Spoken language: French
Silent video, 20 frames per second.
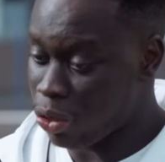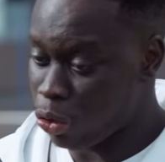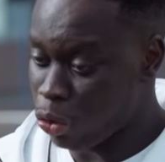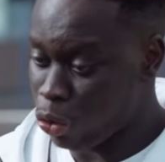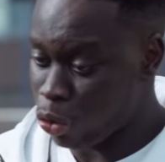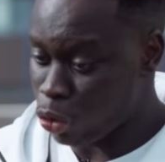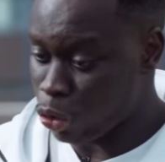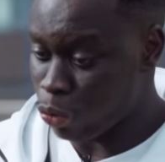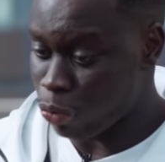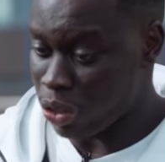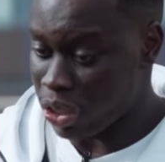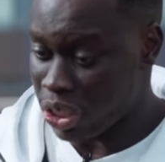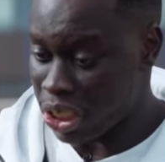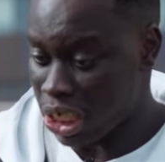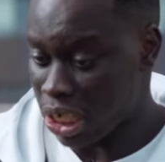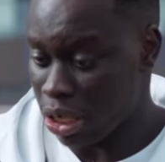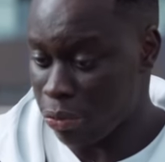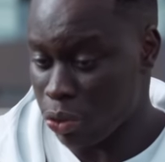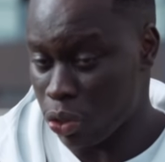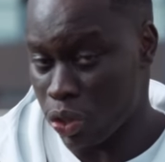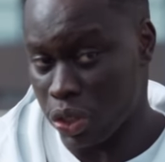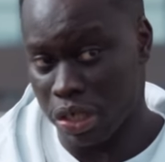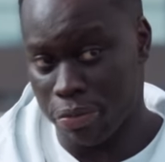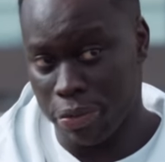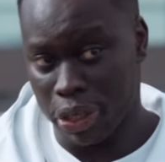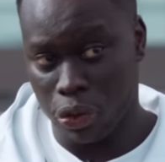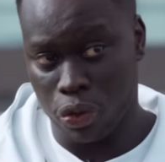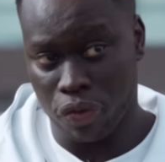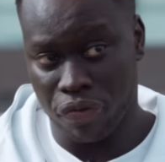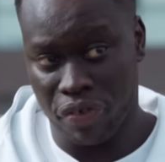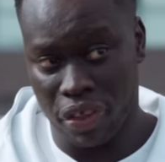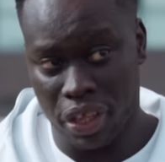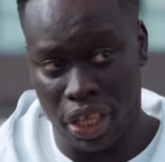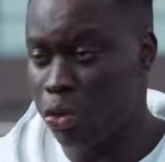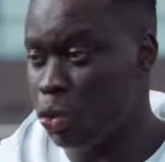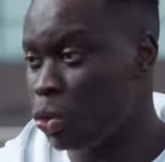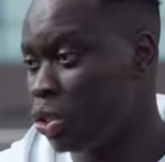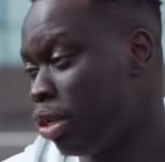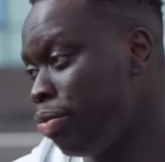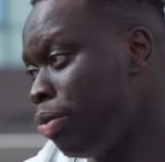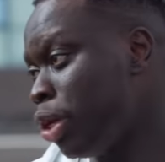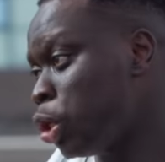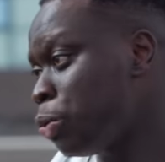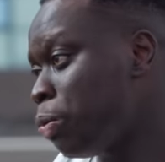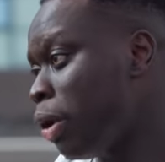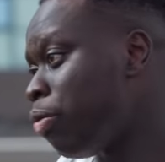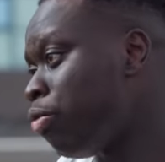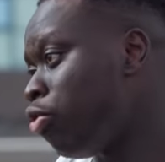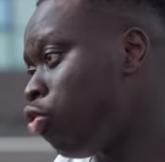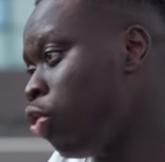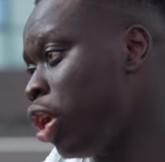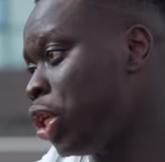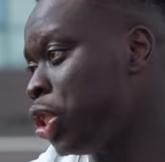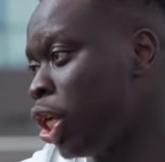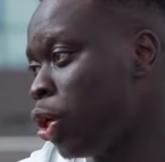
truc que je veux te dire, parce que c'est bientôt fini. Tu sais bien, je parle beaucoup avec